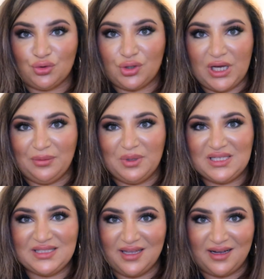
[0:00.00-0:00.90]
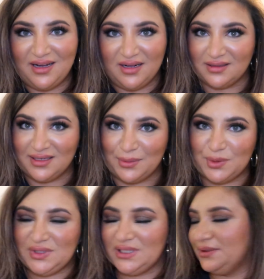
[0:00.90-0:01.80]
Çünkü ablasından kaldı
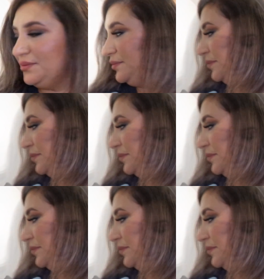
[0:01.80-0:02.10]
hepsi.